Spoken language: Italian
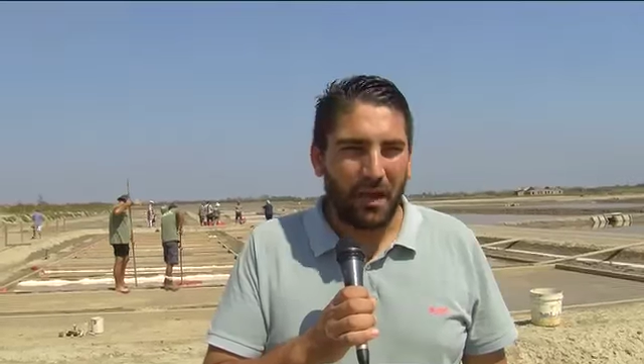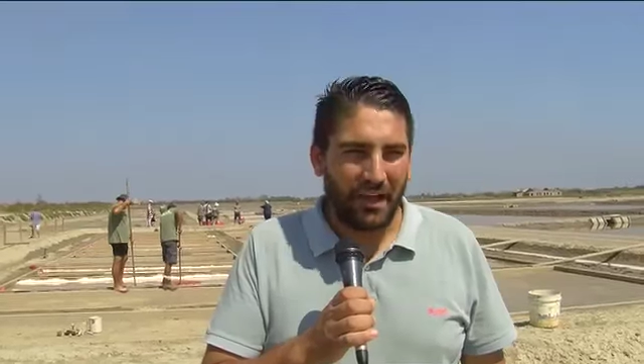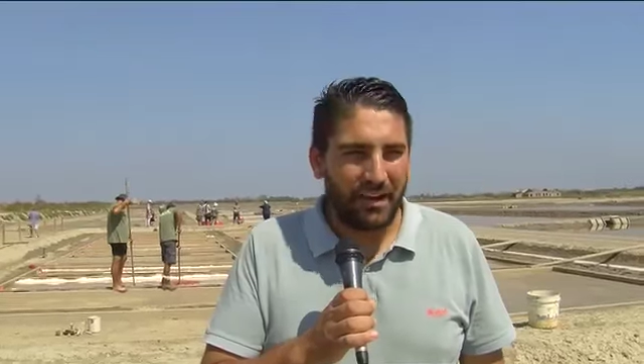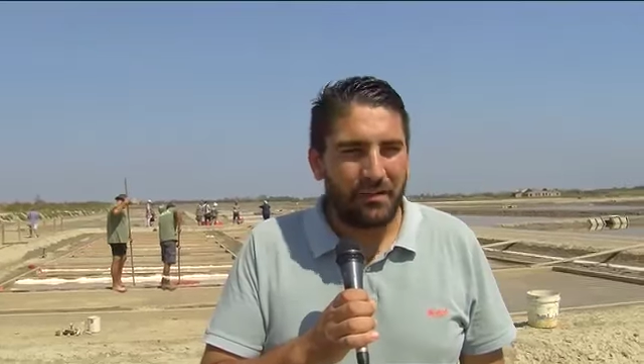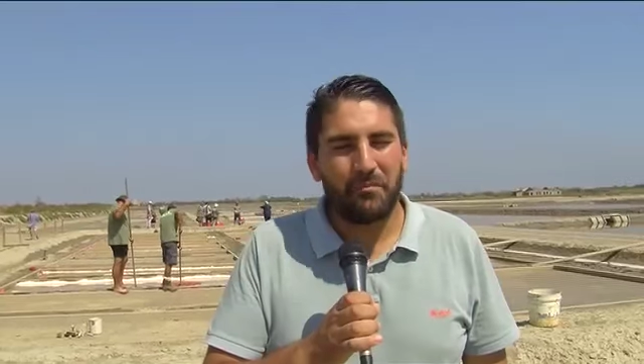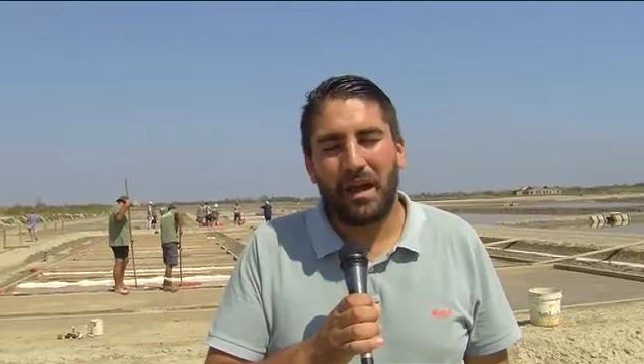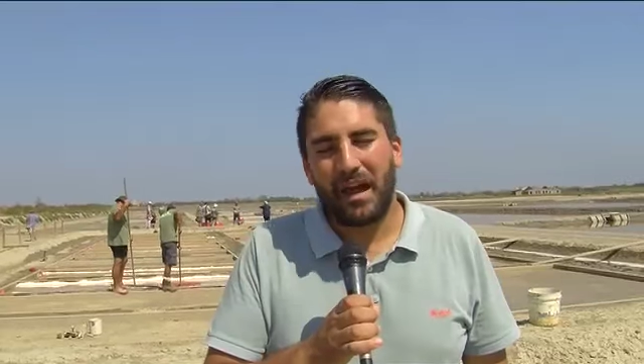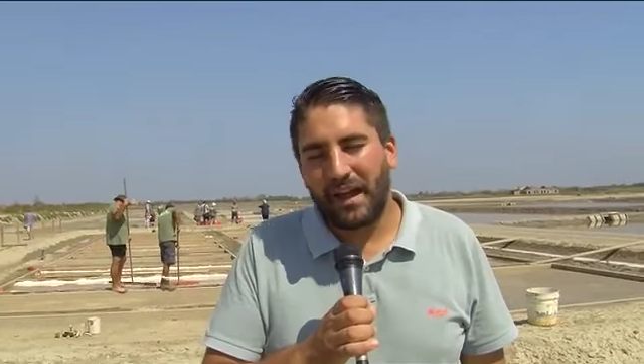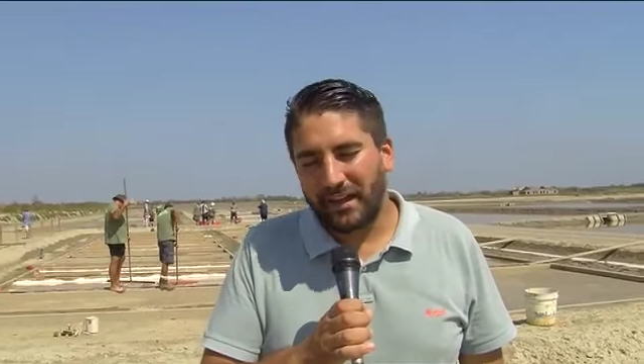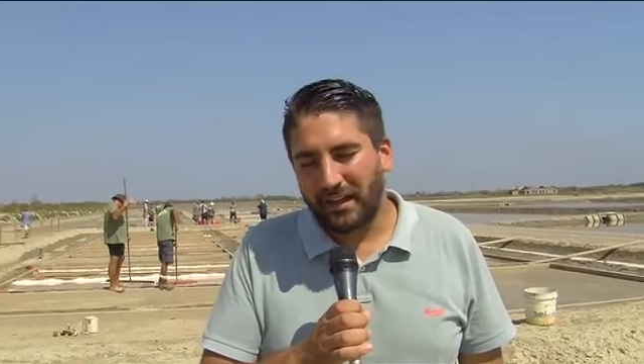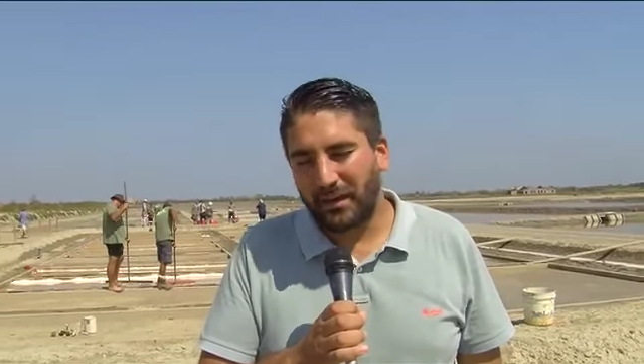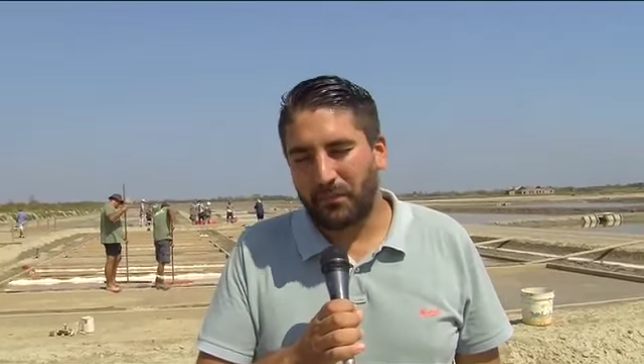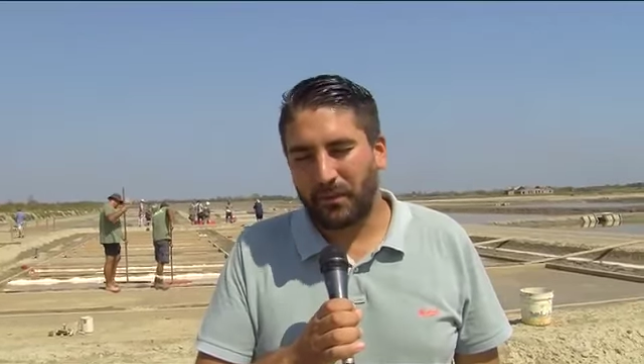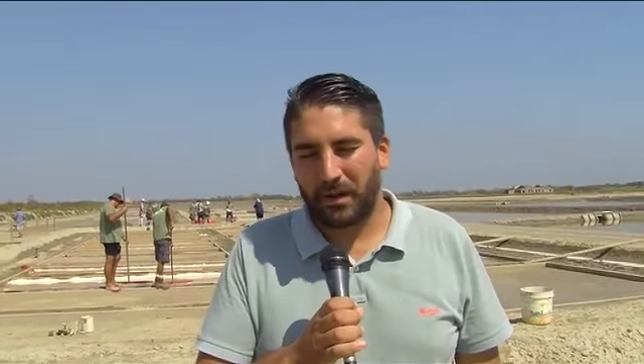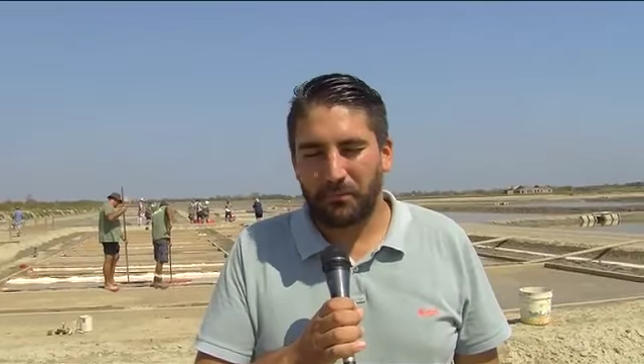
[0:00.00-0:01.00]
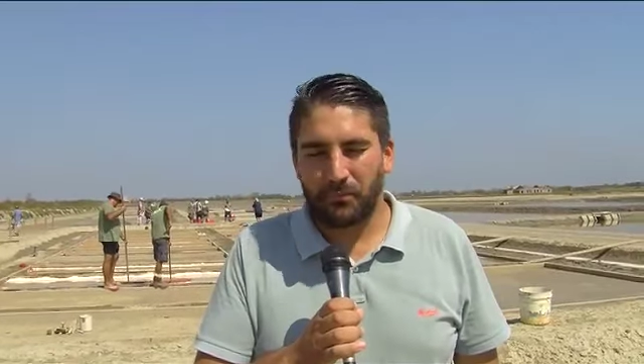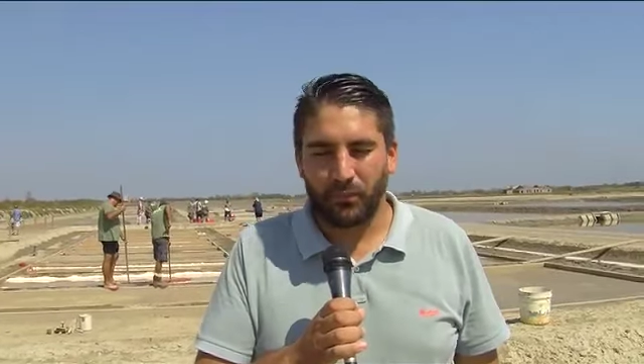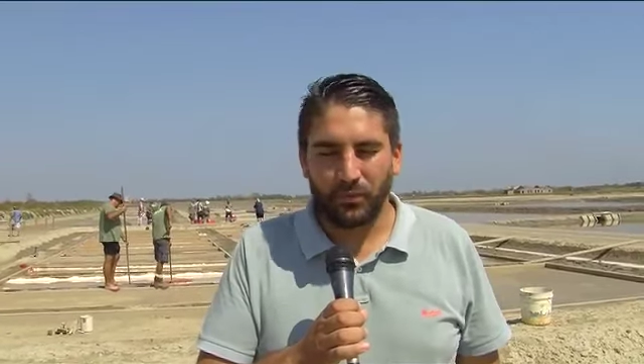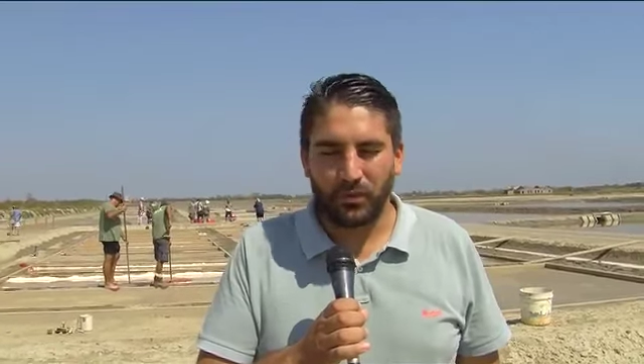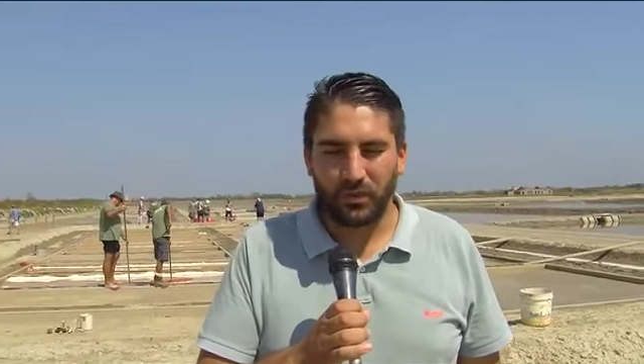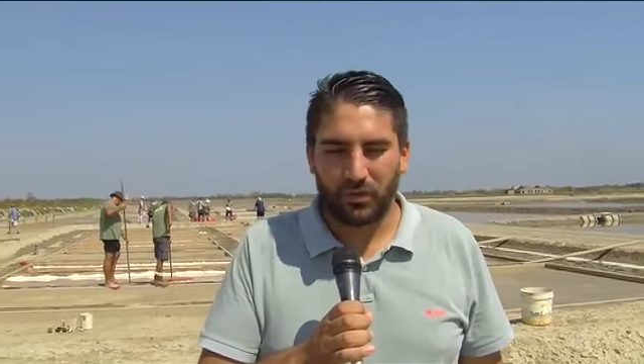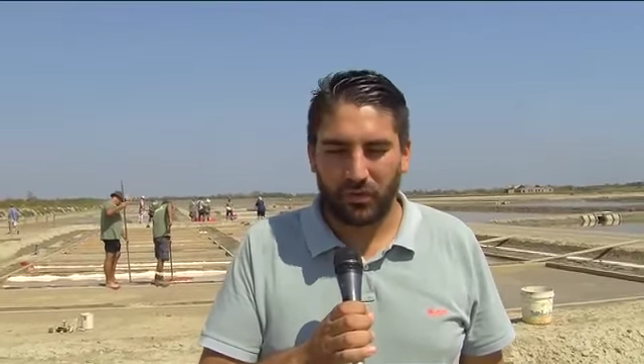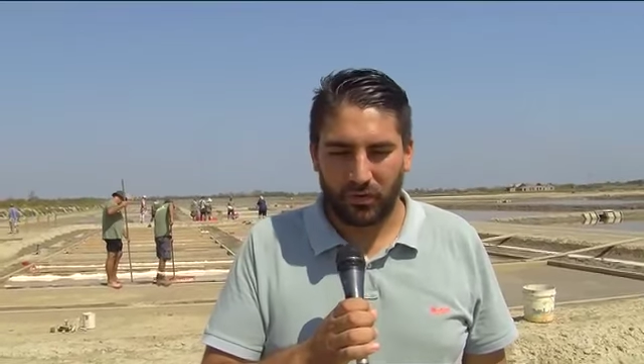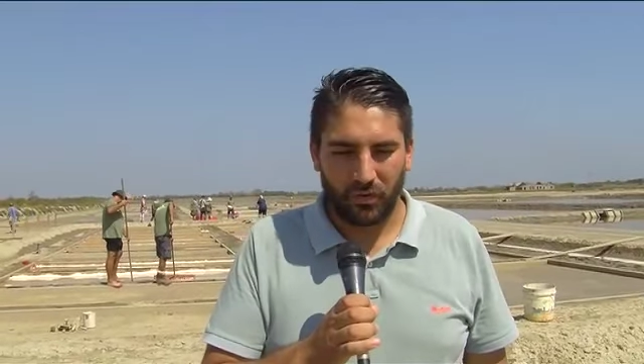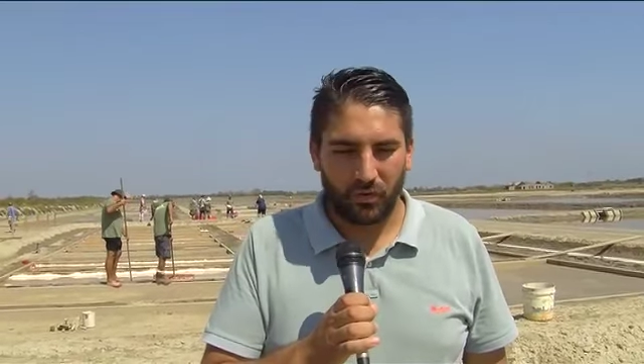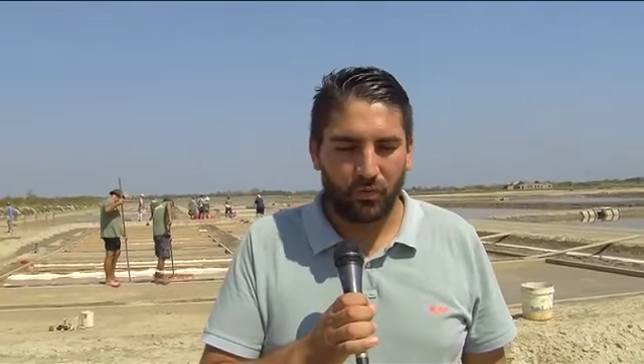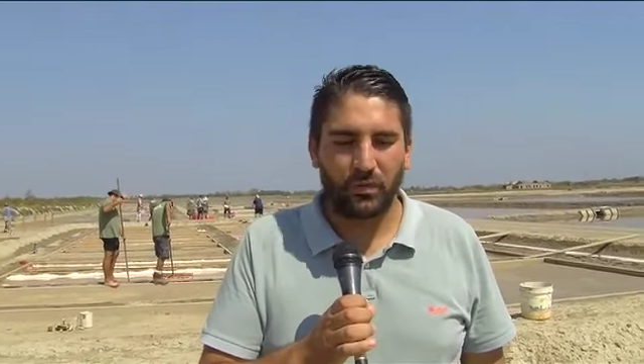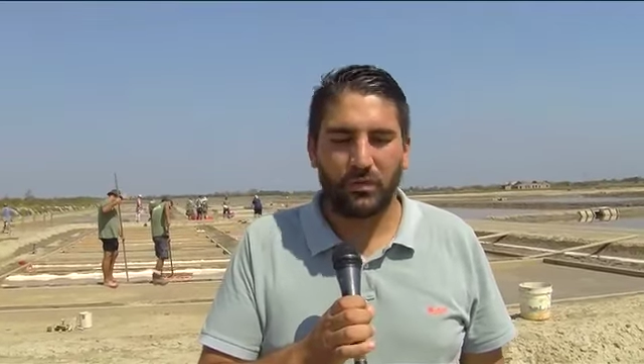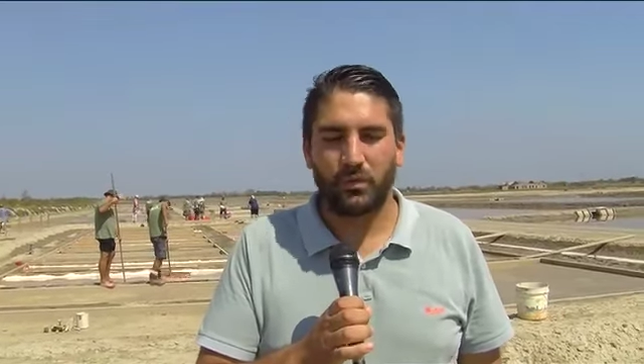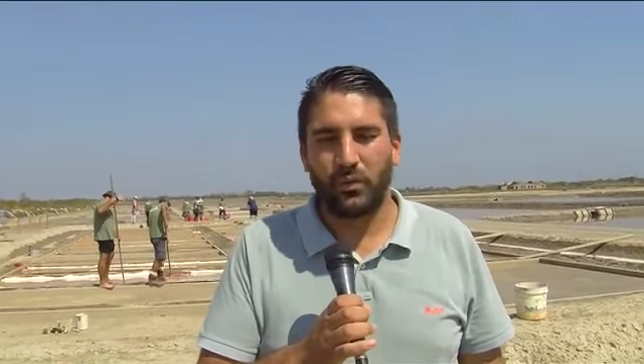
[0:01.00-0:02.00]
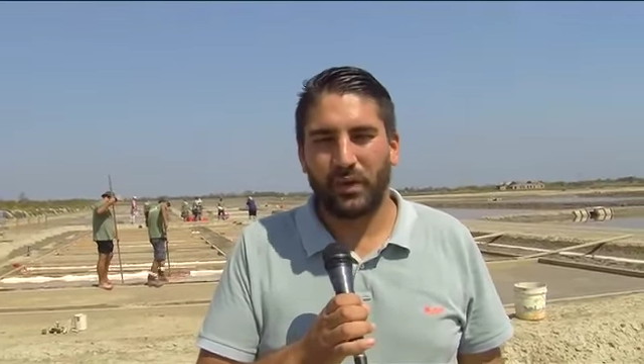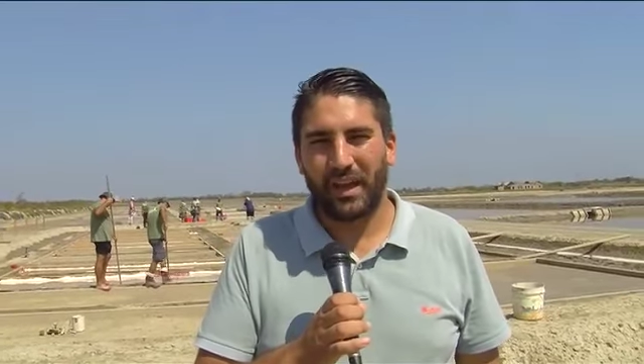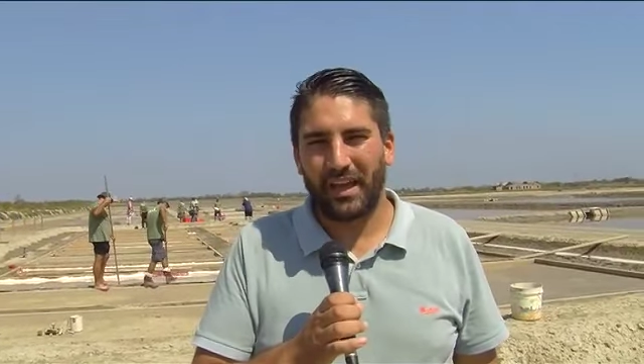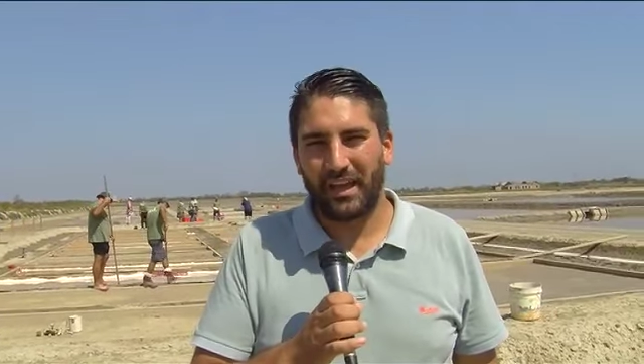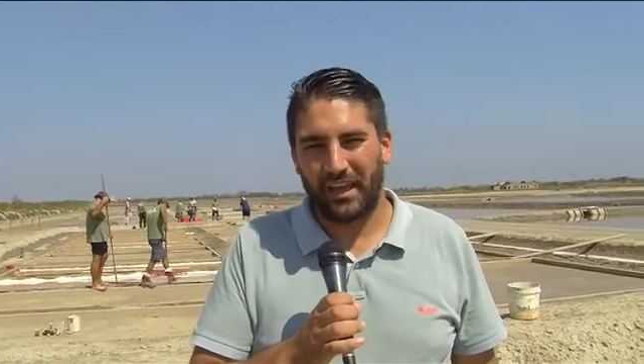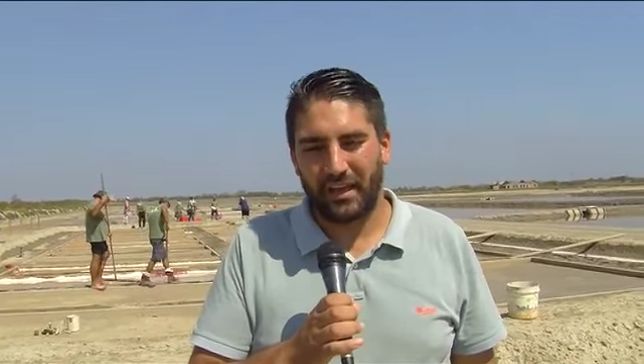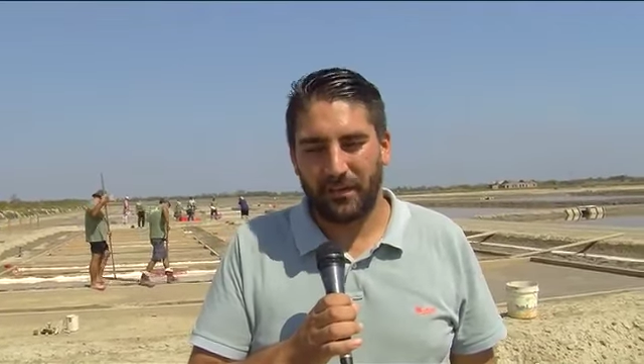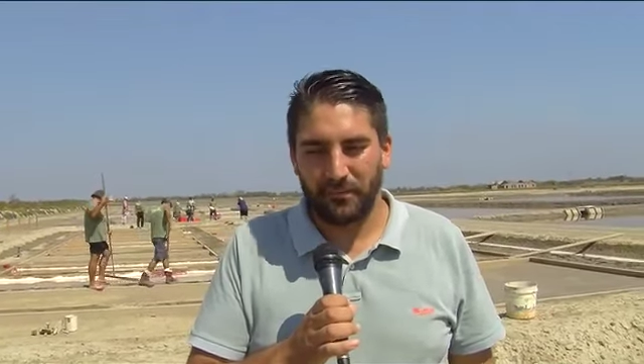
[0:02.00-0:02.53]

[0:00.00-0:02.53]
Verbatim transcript: mare ma anche per l'appunto cultura e